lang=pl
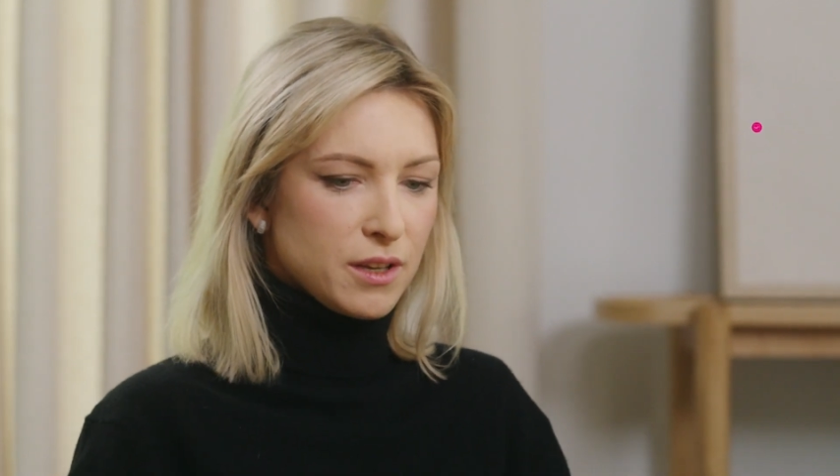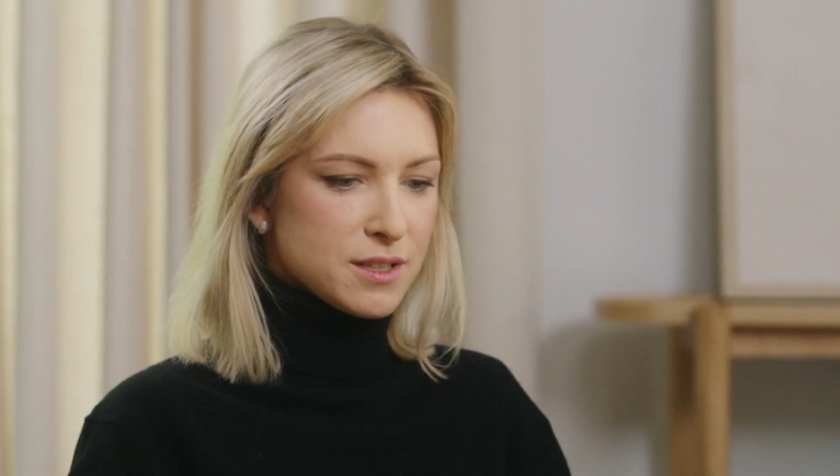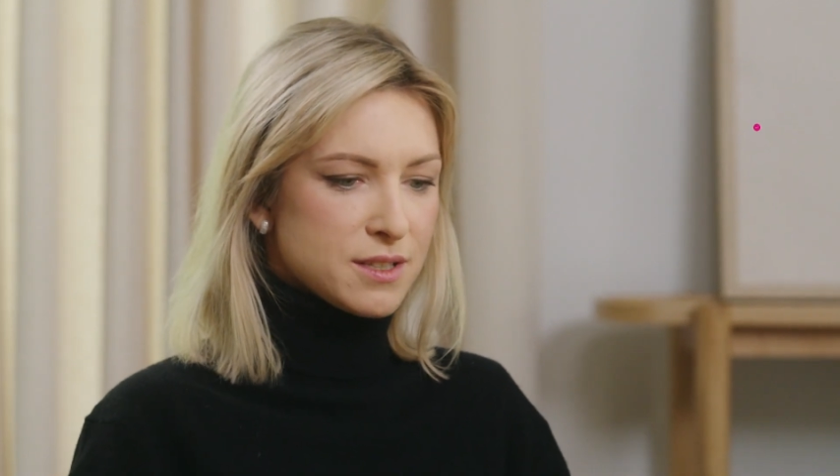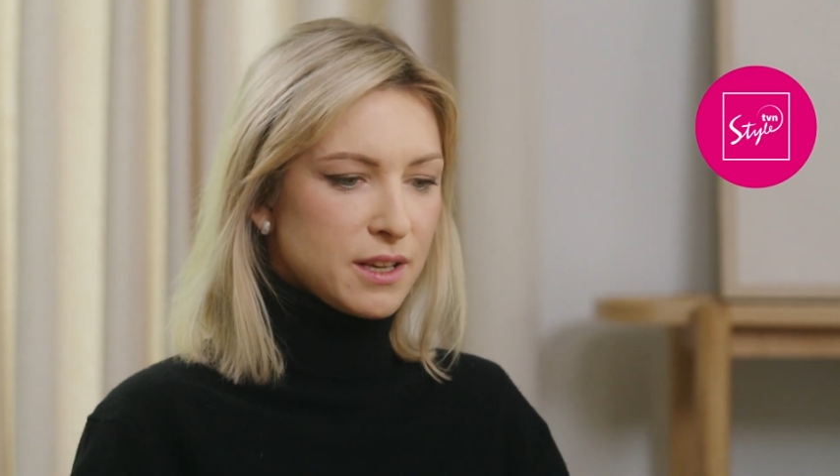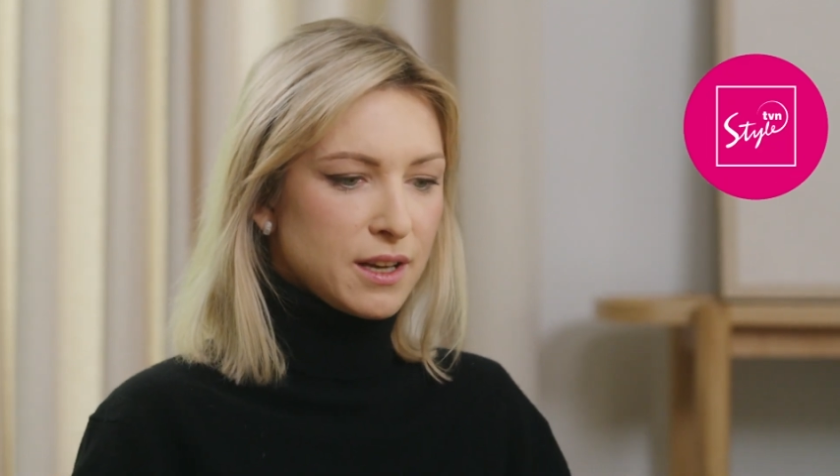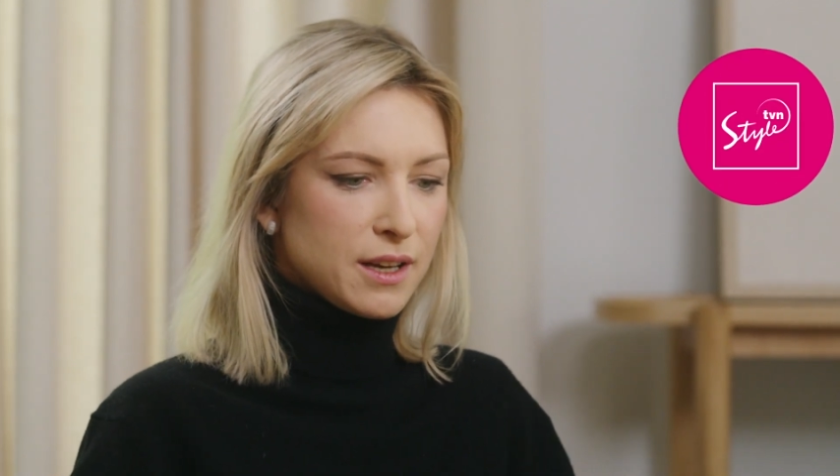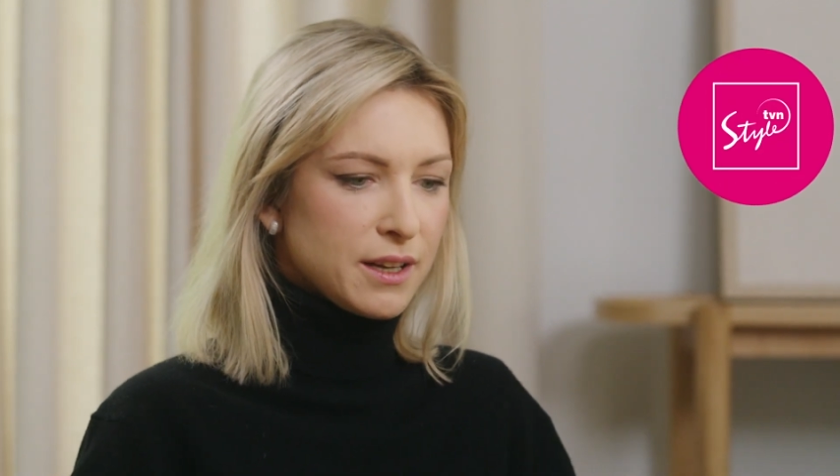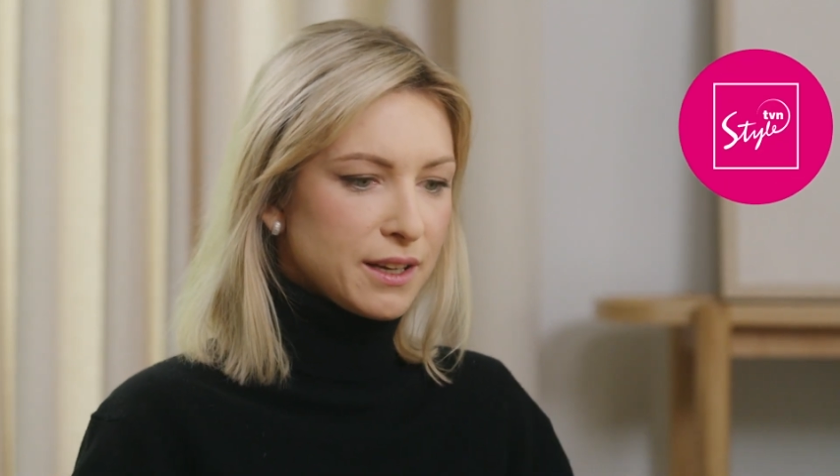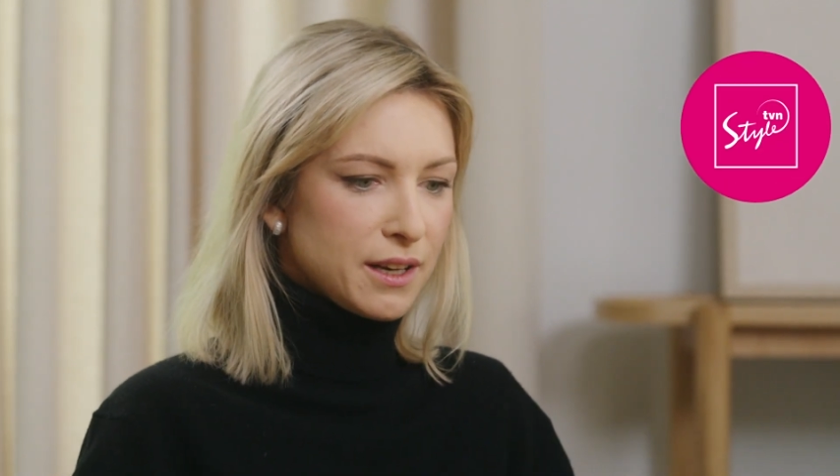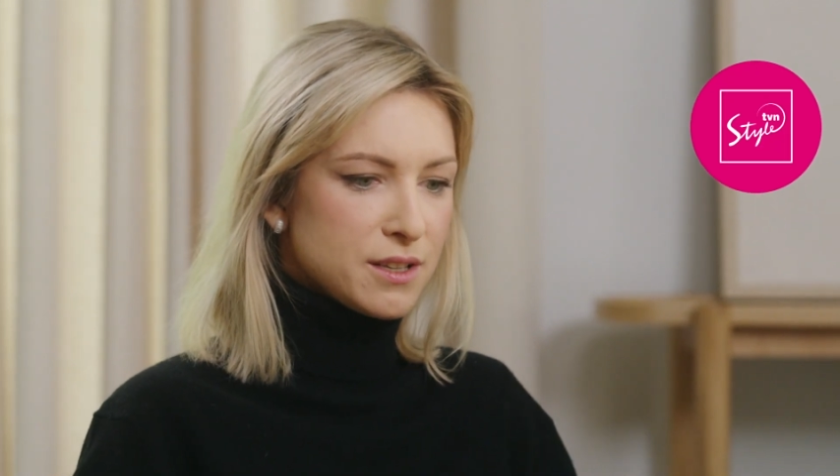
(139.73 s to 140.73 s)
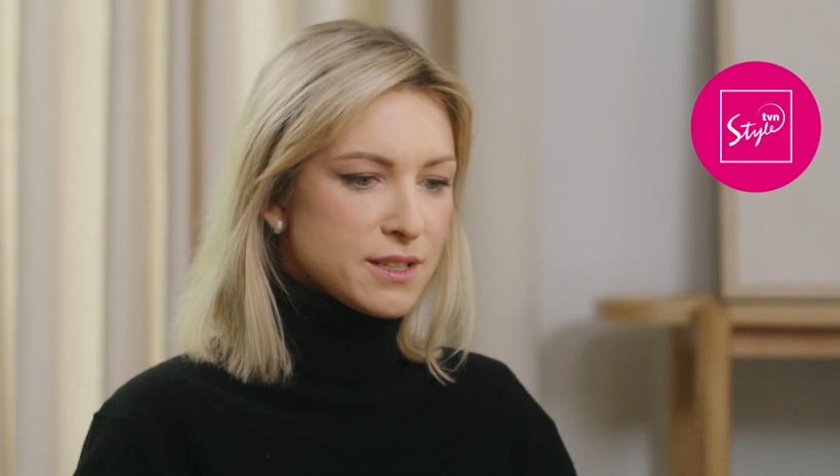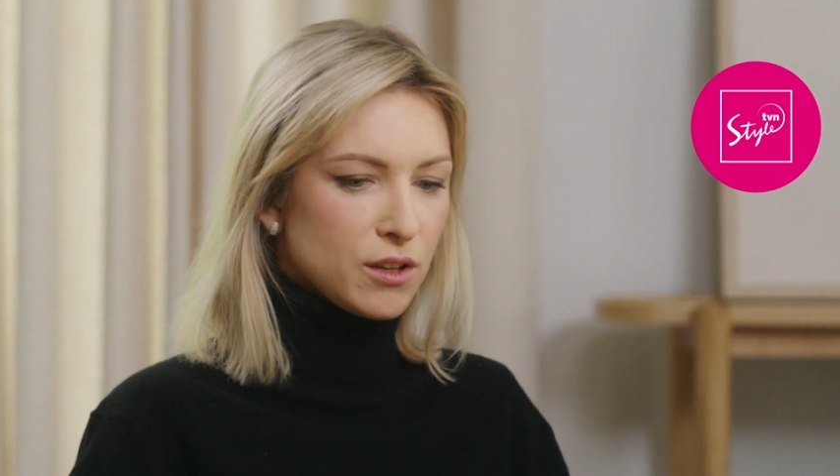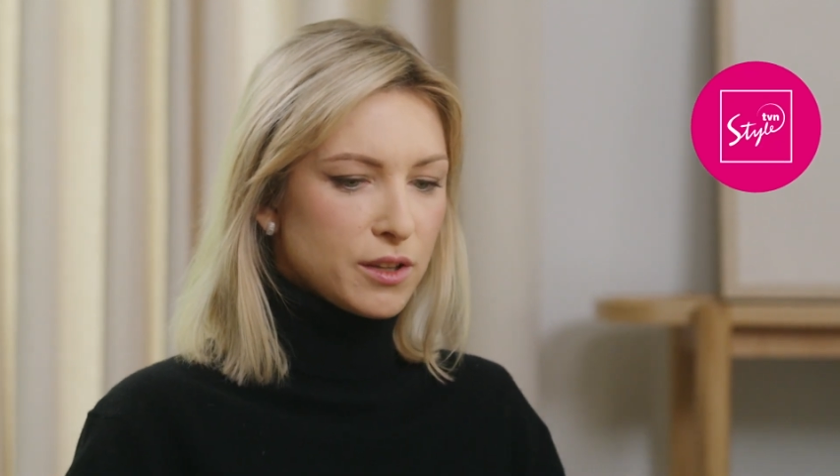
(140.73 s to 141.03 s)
jest ta granica?